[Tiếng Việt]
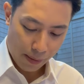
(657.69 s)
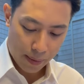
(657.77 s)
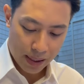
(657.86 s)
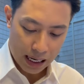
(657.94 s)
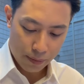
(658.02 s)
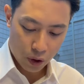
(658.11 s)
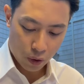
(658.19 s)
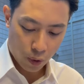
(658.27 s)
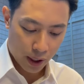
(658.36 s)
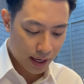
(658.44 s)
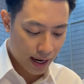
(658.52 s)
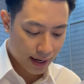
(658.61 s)
35 độ
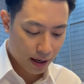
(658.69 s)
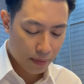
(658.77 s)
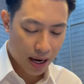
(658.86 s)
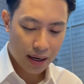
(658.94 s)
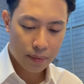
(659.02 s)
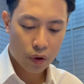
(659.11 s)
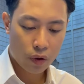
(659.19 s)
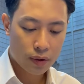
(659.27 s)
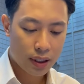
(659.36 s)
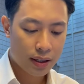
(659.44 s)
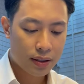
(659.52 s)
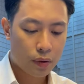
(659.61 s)
Huế, Đà Nẵng 35
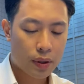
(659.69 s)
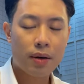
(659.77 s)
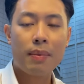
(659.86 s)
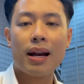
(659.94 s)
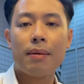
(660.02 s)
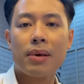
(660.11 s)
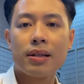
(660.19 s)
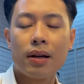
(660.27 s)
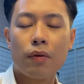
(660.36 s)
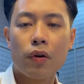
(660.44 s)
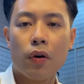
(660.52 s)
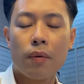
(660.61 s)
độ, rất là nhiều nơi 35
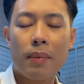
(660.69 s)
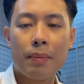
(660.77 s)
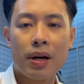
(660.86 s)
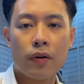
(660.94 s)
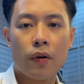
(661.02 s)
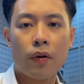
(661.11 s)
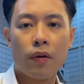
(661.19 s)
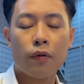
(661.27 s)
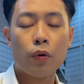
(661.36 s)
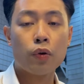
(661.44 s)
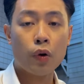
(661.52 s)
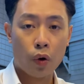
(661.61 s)
36 độ, 37 độ.
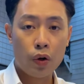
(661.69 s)
Vùng